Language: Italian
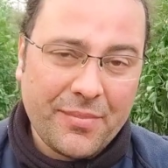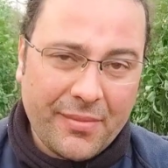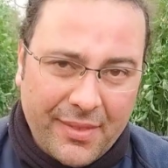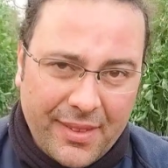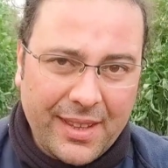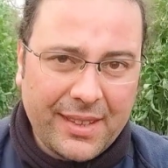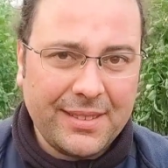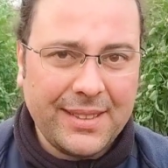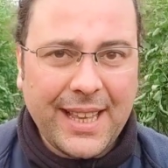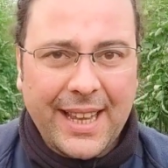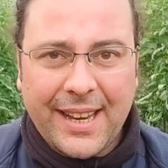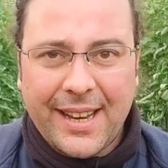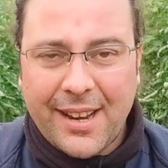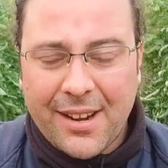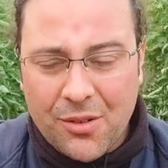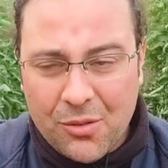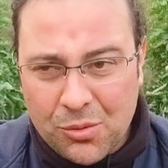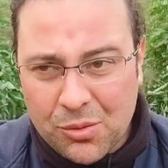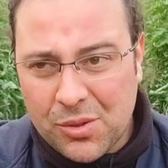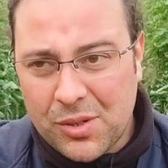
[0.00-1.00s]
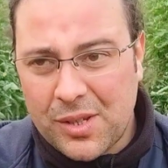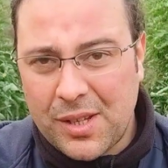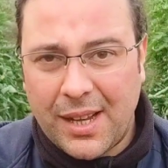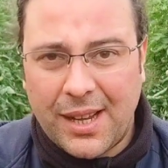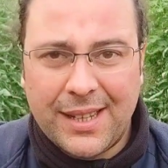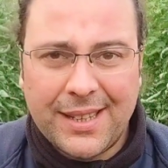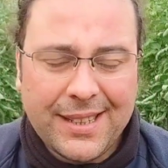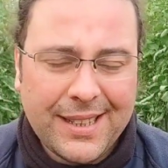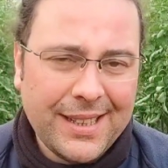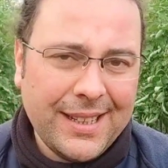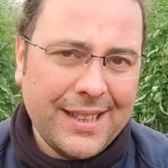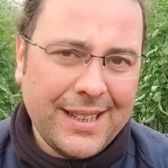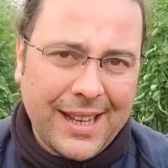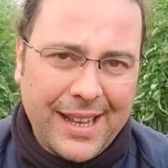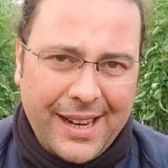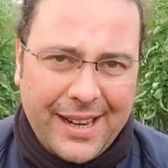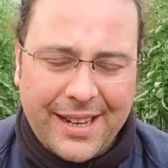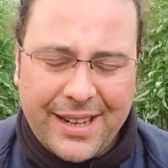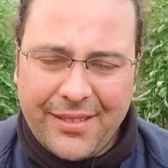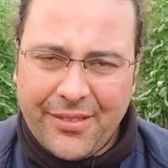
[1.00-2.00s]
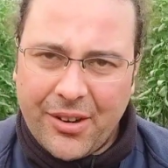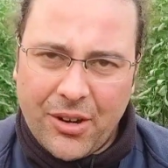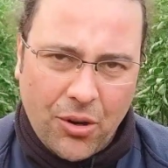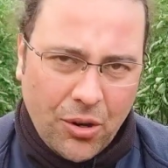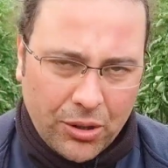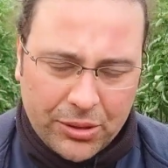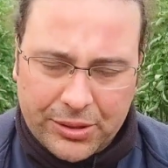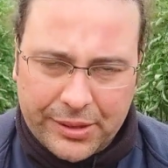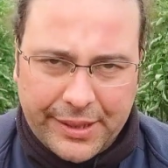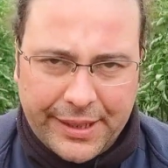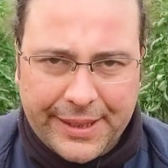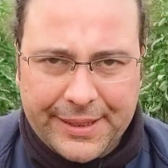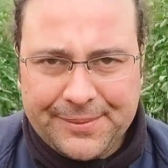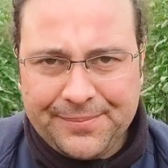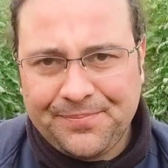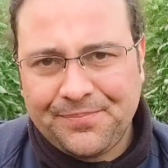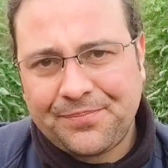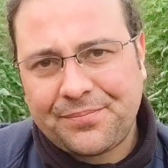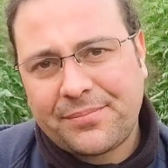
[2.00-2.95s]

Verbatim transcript: Dalla Russia arrivano oltre